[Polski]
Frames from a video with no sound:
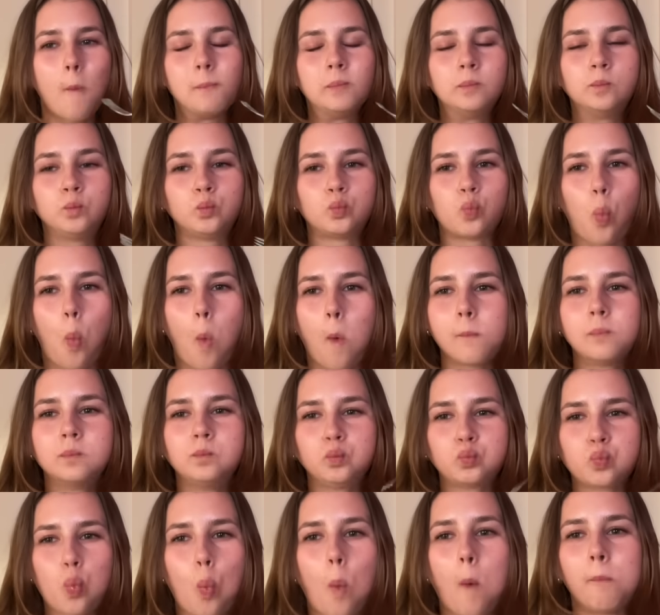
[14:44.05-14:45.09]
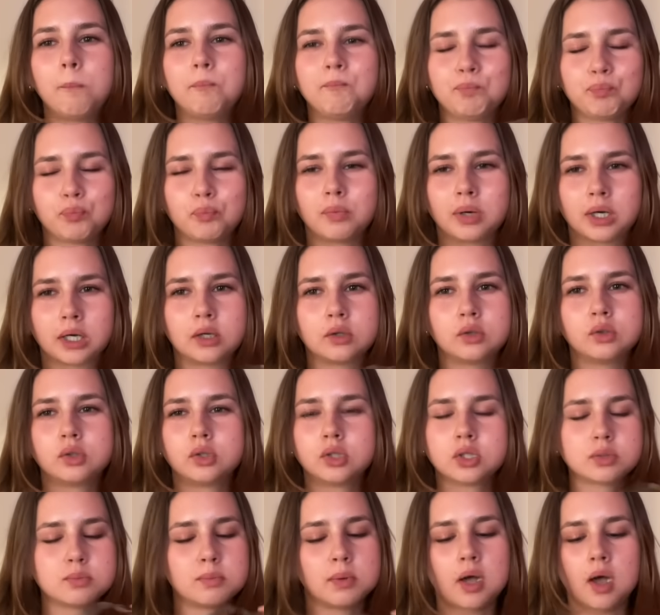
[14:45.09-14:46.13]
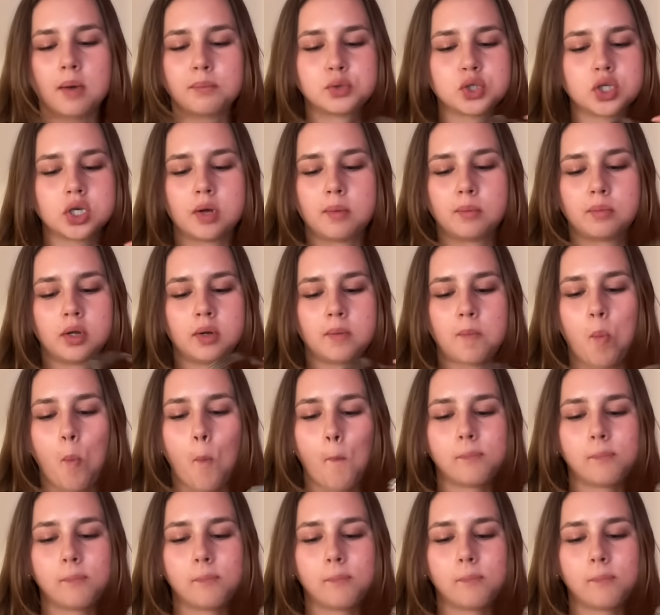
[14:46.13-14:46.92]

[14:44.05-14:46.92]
Mm. Makaron jest mega przyjemny.